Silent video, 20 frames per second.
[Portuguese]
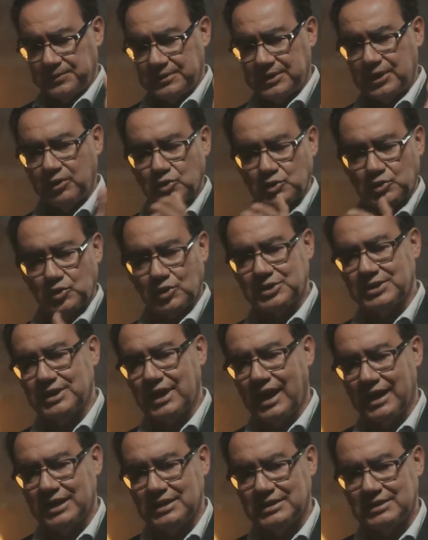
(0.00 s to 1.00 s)

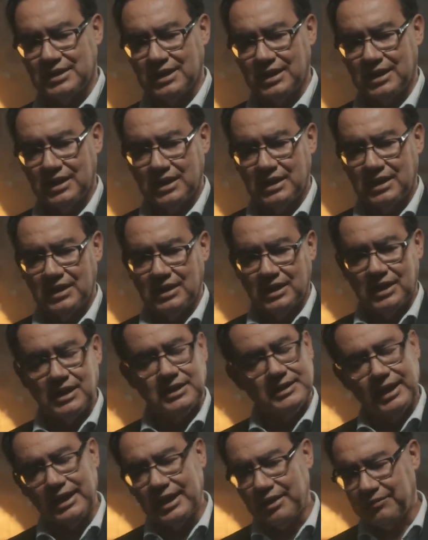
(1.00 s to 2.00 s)
psicossociais
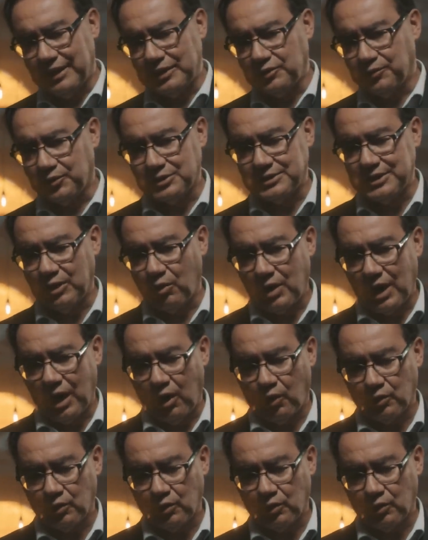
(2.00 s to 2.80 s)
que têm levado você ao